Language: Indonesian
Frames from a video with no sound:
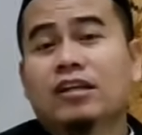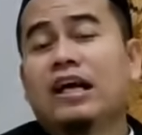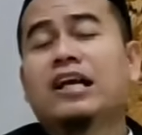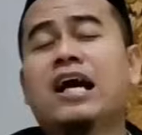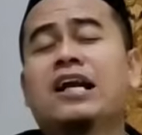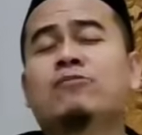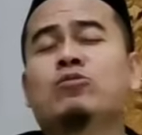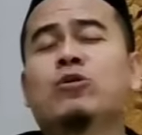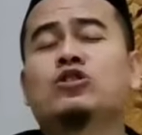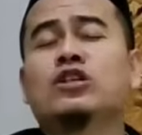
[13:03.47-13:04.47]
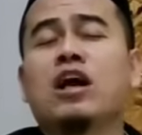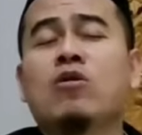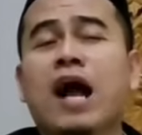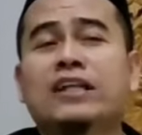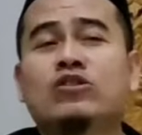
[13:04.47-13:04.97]
lah anakmu anakmu mbok
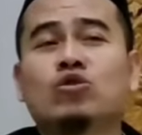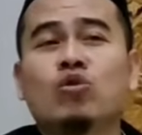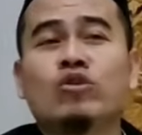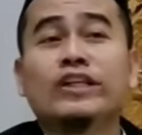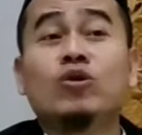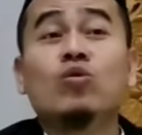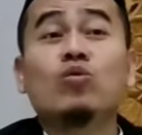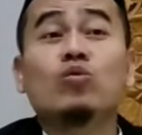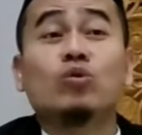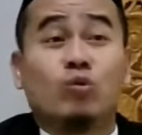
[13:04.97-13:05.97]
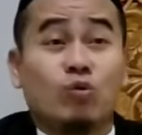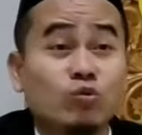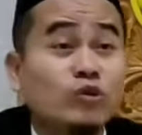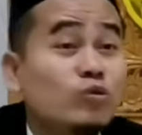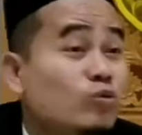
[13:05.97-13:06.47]
jenengno Antonio
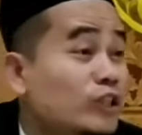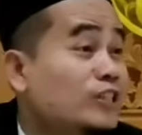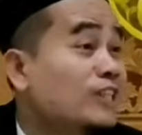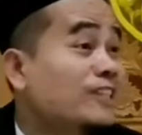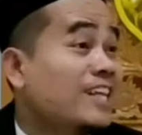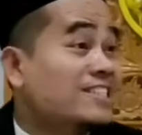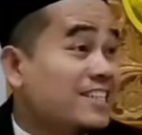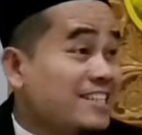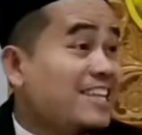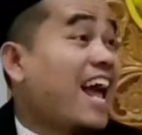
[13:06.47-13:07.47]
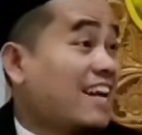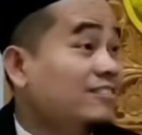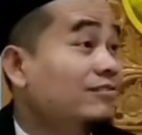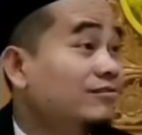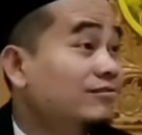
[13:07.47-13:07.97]
identitasnya hilang
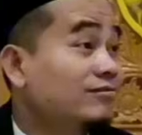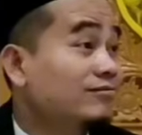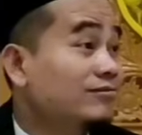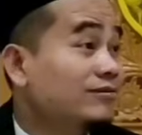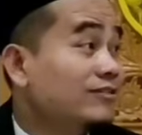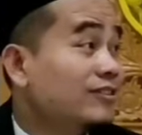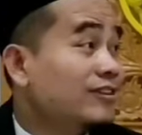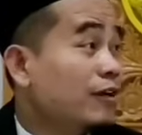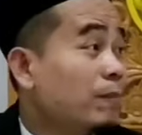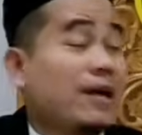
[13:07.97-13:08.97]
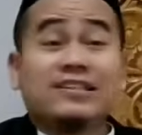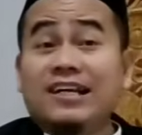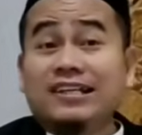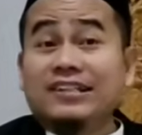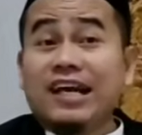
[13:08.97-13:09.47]

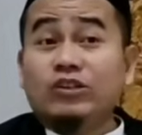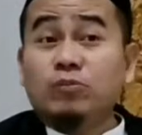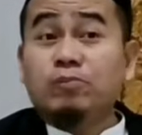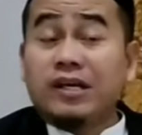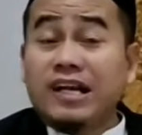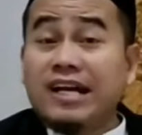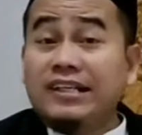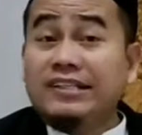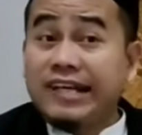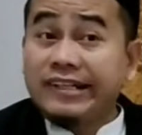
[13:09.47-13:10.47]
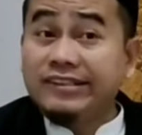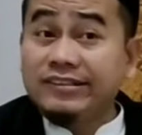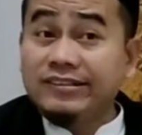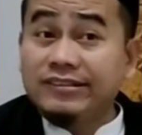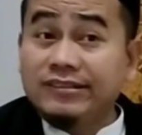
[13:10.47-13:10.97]
padahal kita itu perang
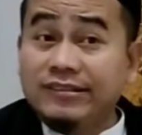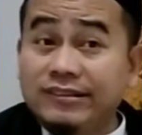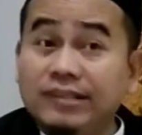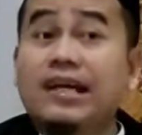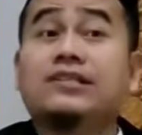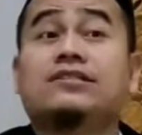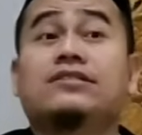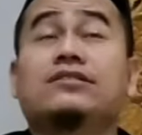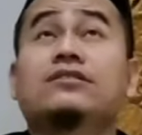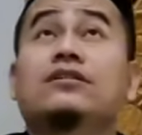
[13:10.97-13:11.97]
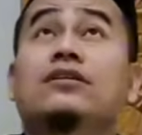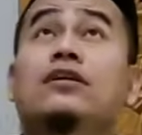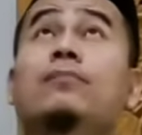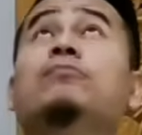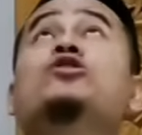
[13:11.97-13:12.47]
identitas
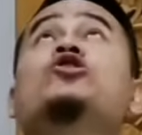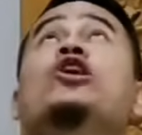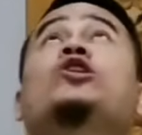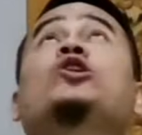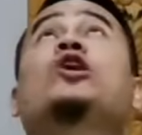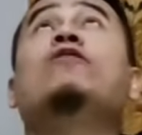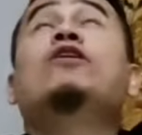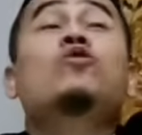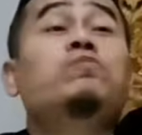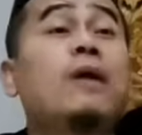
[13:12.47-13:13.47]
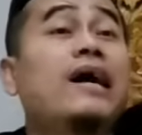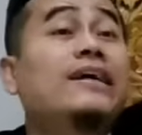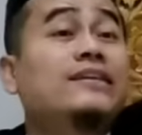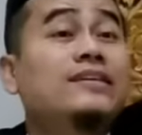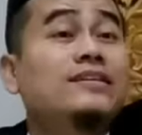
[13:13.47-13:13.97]
masjid digawe
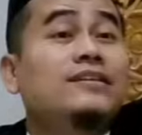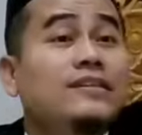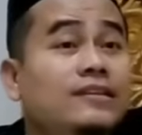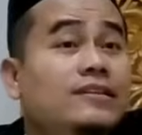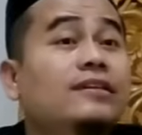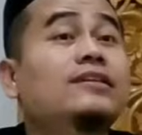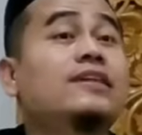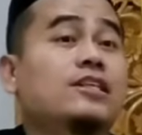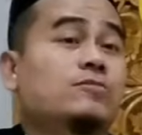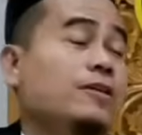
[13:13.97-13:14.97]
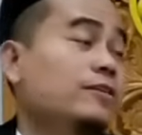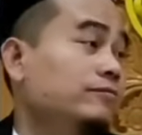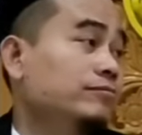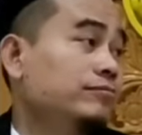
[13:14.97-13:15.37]
kubah ngeten iki identitas Pak